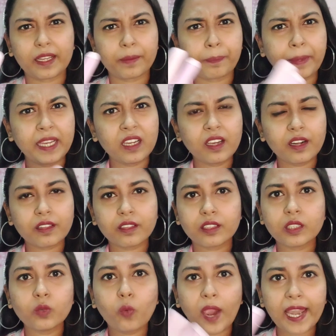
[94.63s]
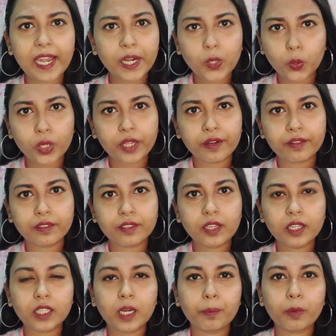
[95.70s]
பிங்க் இருந்தது வயலட் ஒன்று இருந்தது
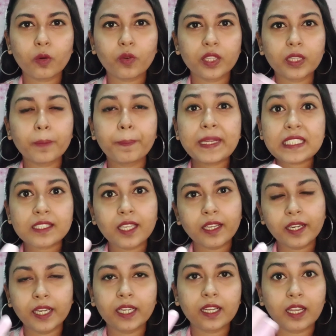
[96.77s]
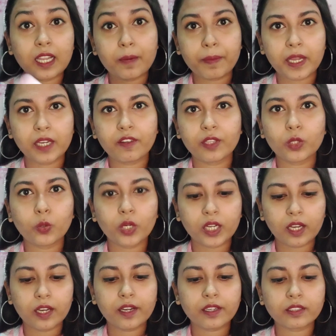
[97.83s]
அதுக்கப்புறம் வந்து பிஸ்தா க்ரீன் கலர் மாதிரி வந்து ஒரு
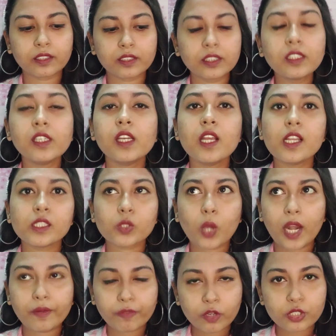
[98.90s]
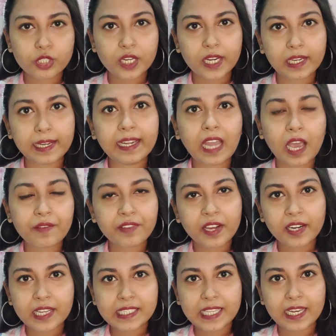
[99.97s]
கலர் இருந்தது ஸோ அன்ஃபார்ச்சுனேட்லி நான்
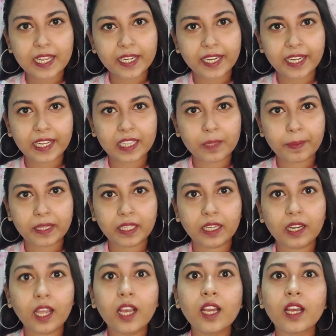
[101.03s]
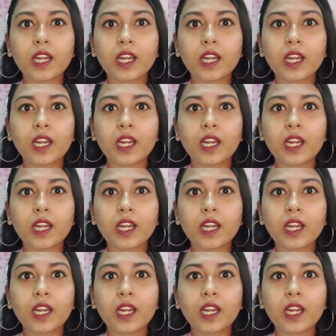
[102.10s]
வாங்கின செல்லர்கிட்ட இருந்து பார்த்திங்கன்னா